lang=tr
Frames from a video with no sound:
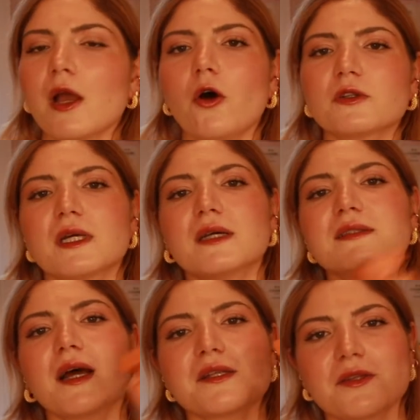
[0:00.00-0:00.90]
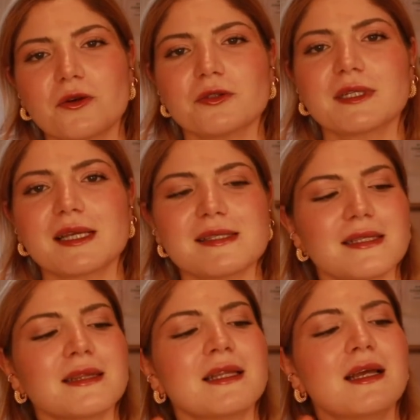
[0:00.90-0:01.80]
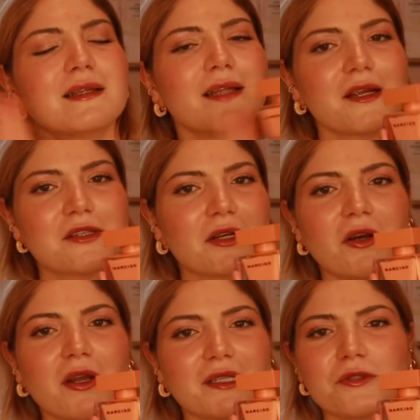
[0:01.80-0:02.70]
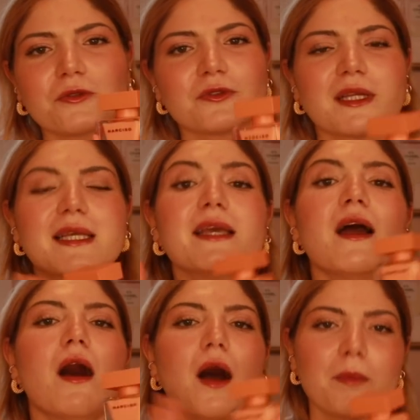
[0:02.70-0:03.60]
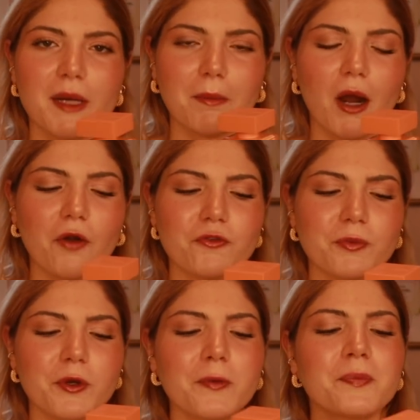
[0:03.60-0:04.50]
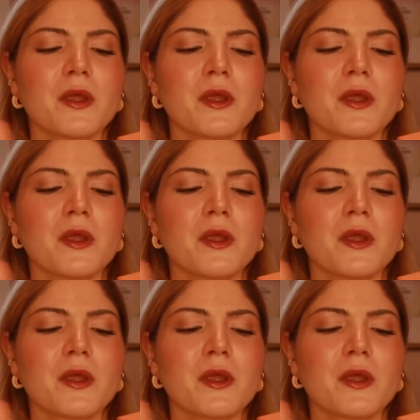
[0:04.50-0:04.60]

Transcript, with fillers: O da Narsa Rodriguez'in Narsa koleksiyonundaki Ambre parfümü.